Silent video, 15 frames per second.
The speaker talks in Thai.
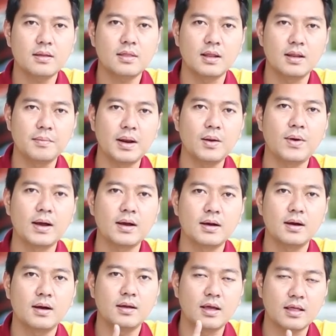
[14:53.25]
สิ่งที่มาระวัง
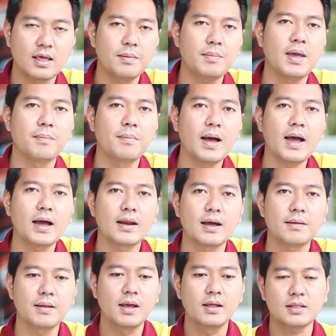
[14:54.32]
คืออย่าใช้เบรกมากนะ
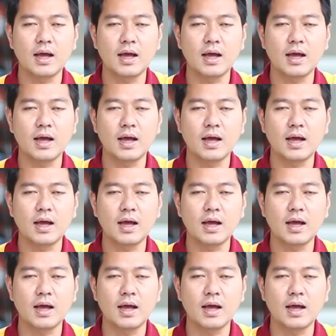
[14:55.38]
ครับ